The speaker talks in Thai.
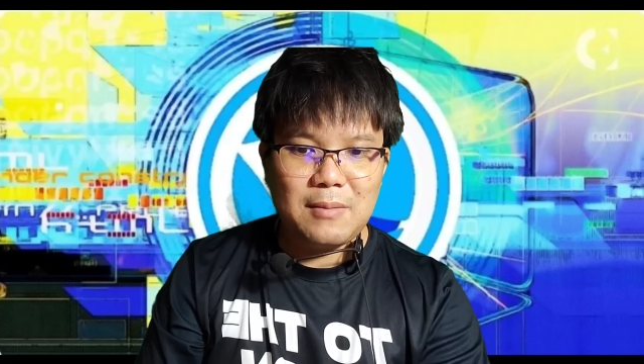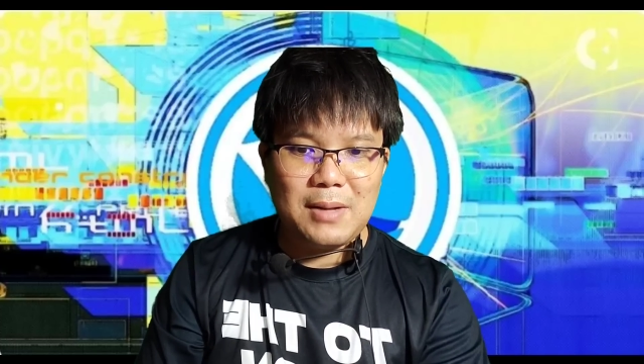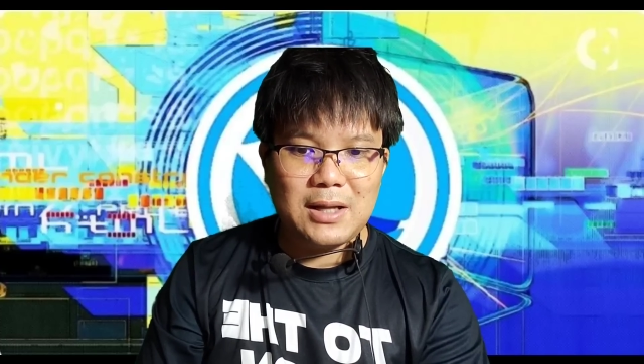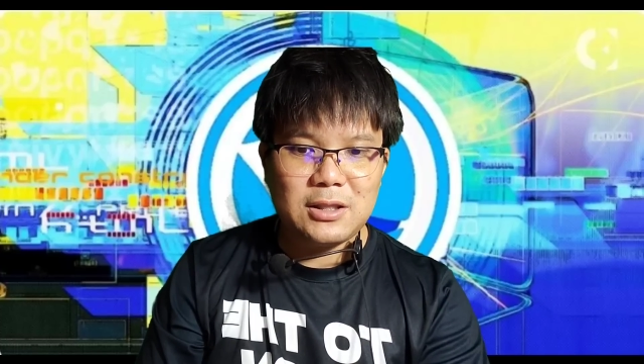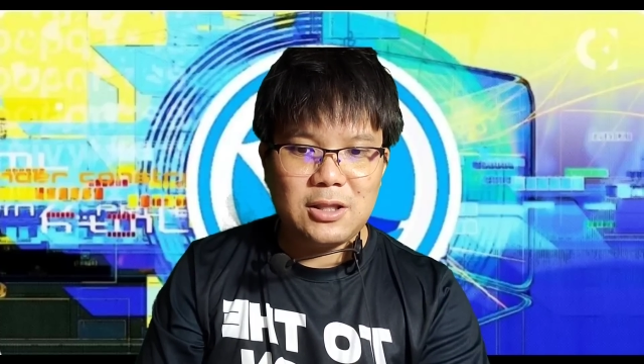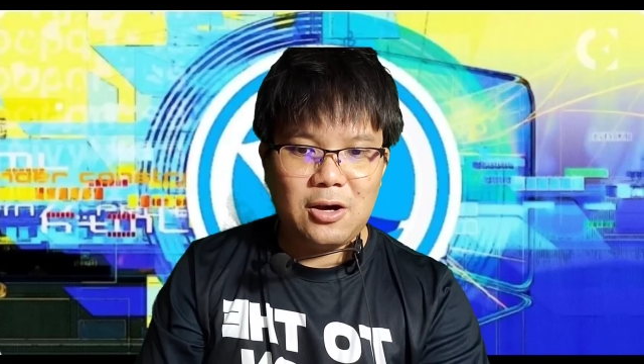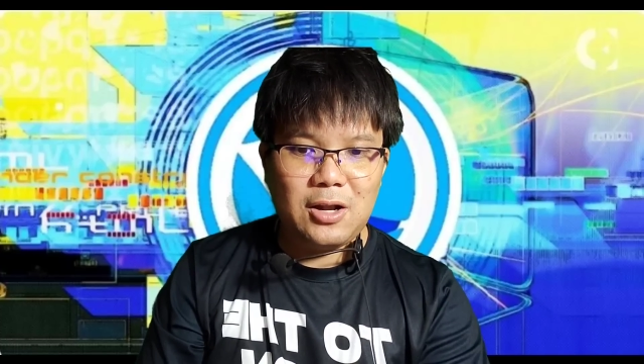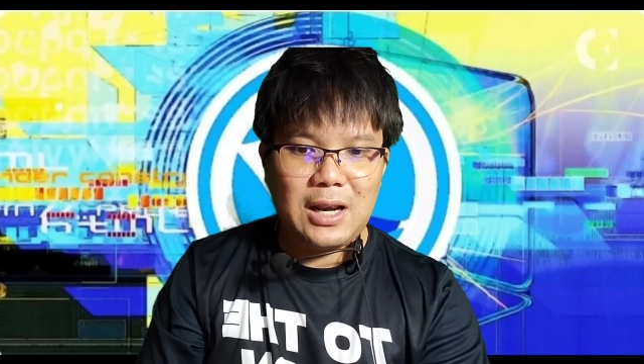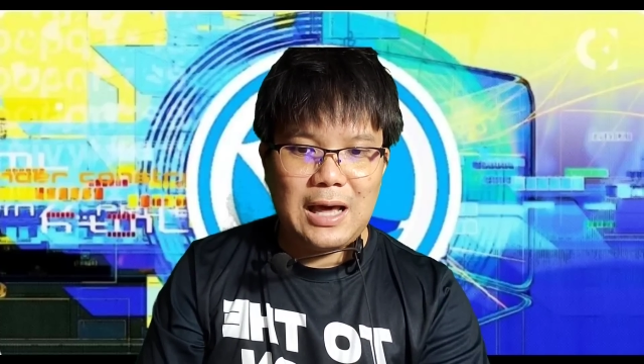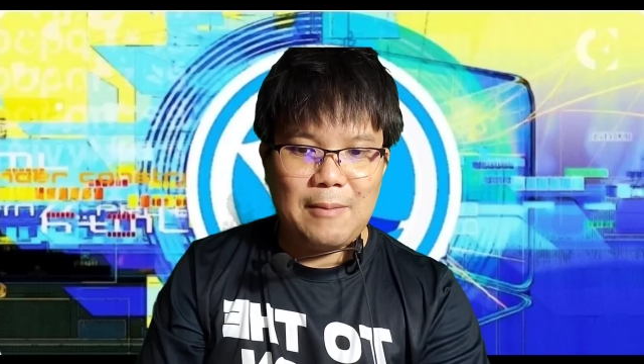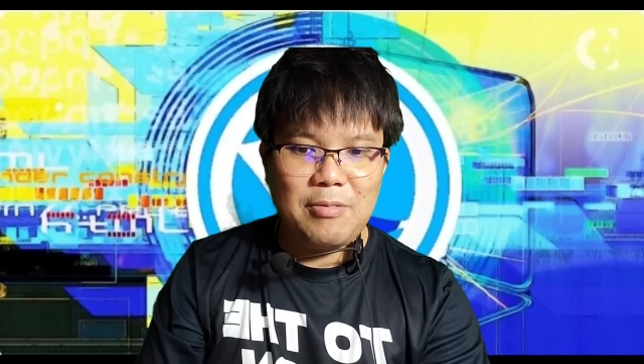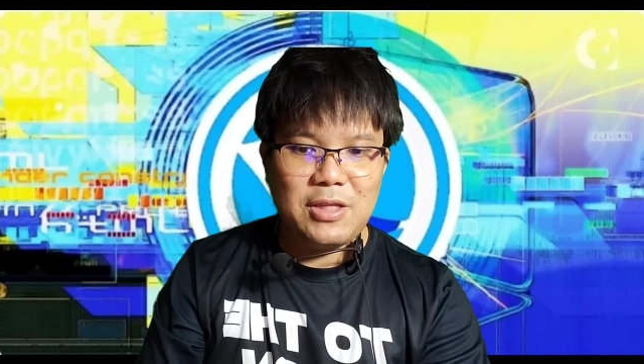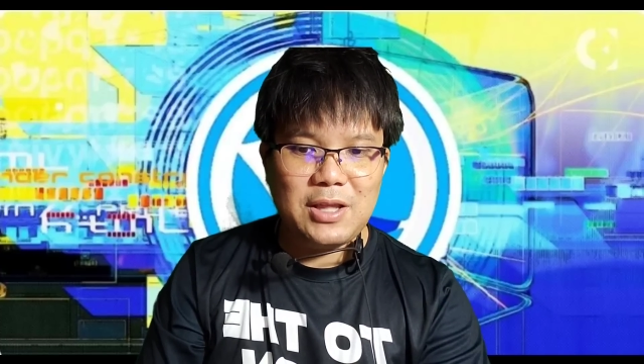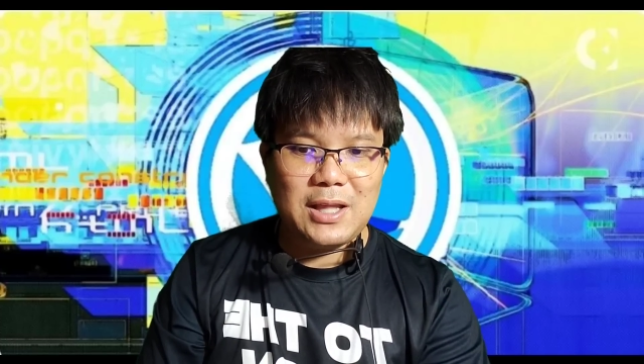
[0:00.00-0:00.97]
กำลังต้อน
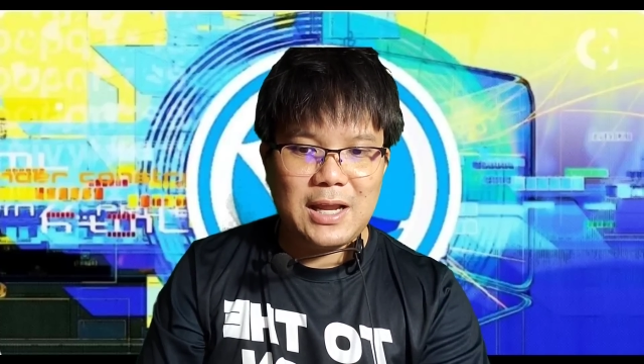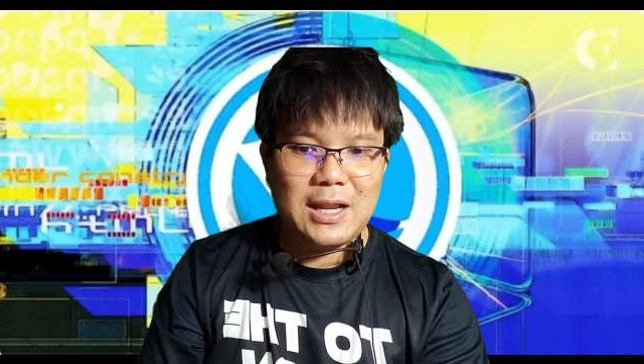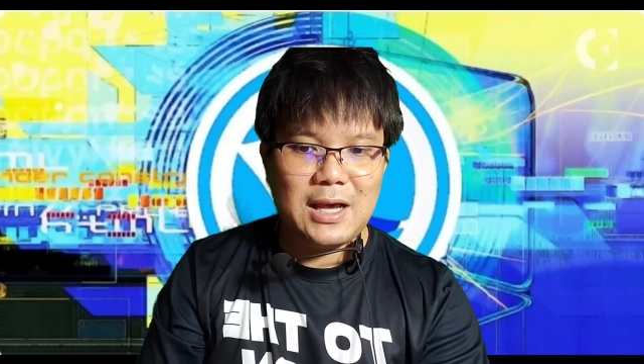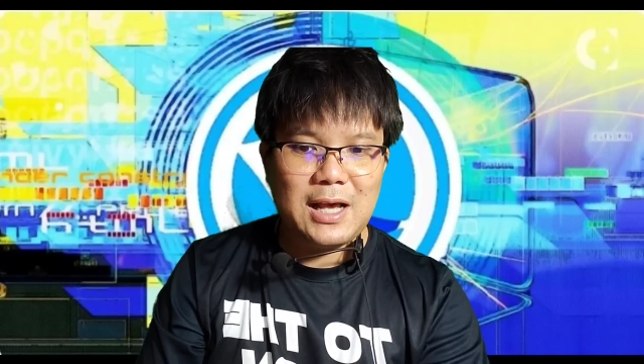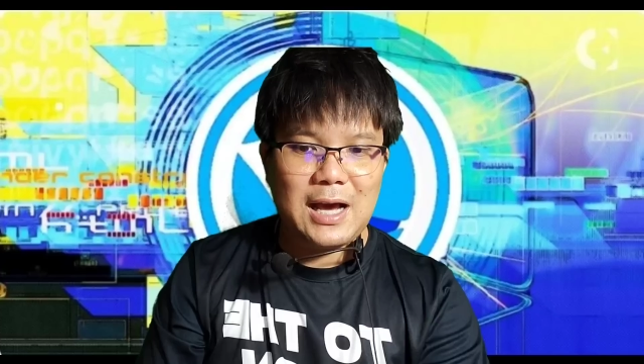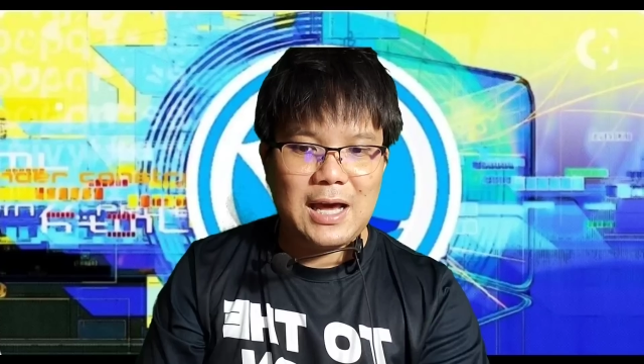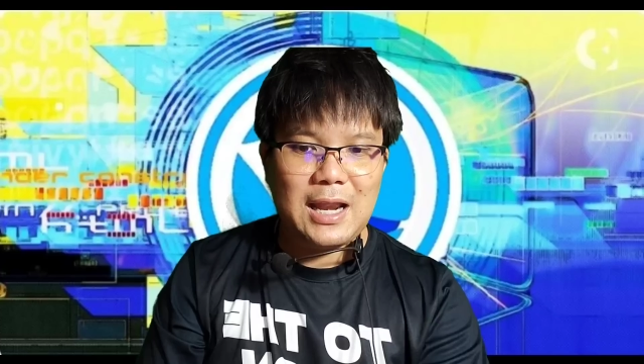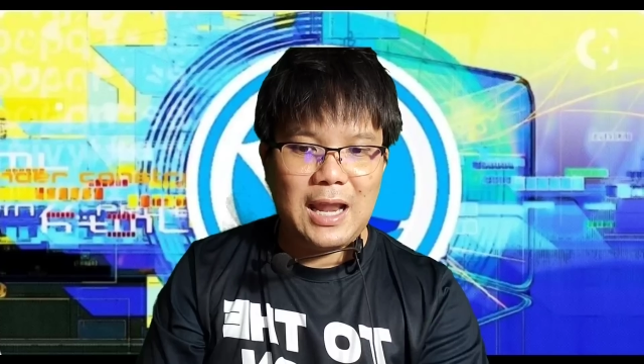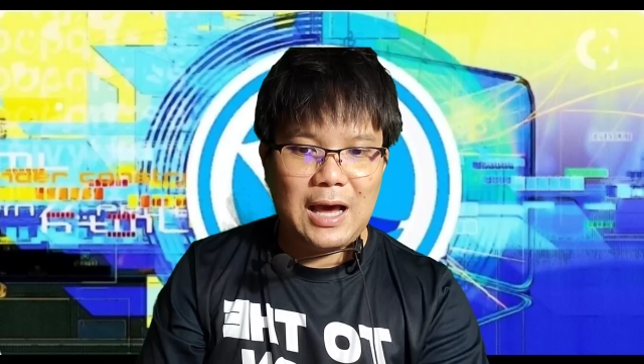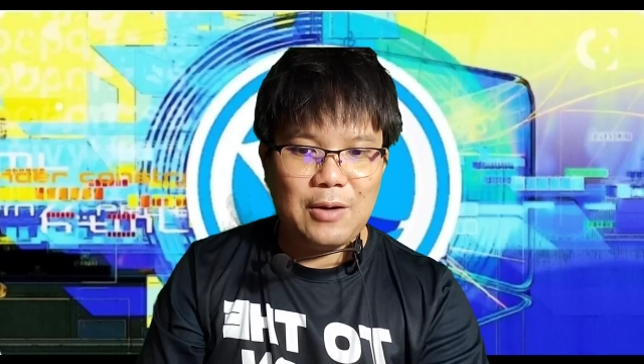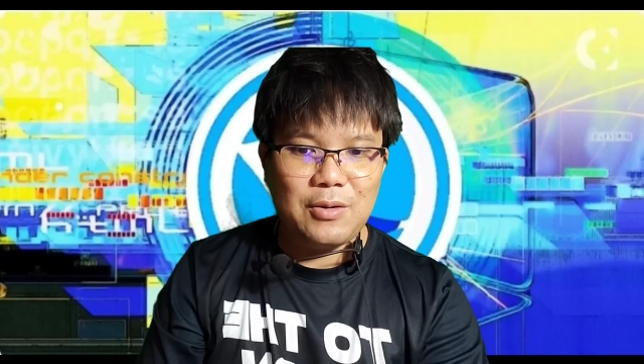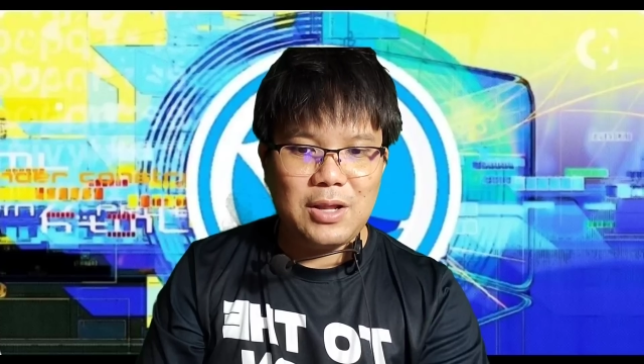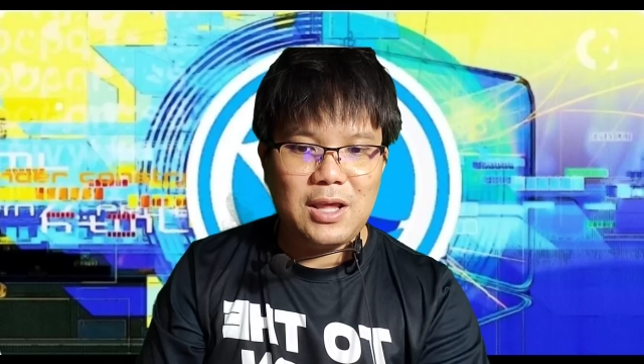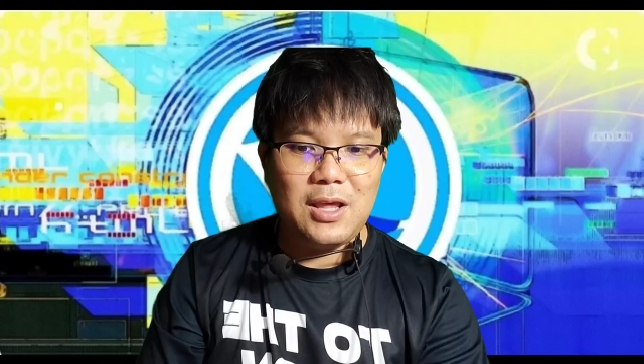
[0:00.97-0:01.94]
รับสถานการณ์เหล่า
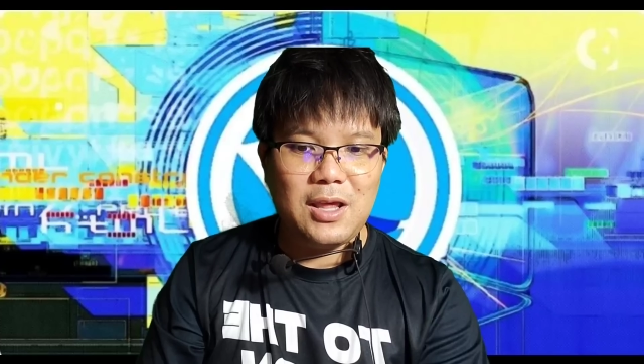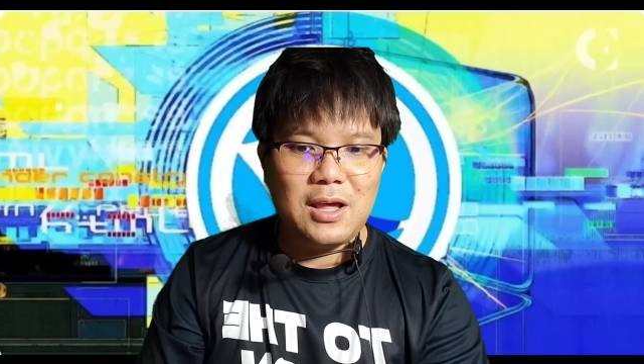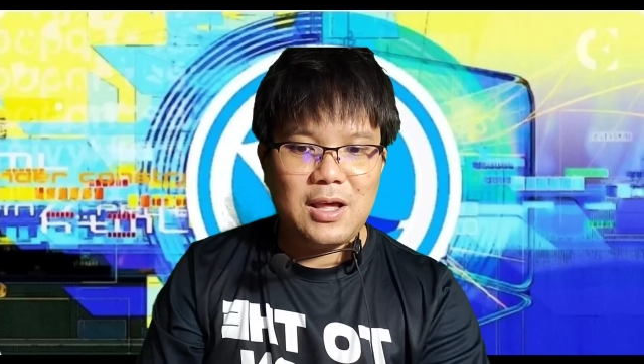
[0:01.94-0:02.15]
นี้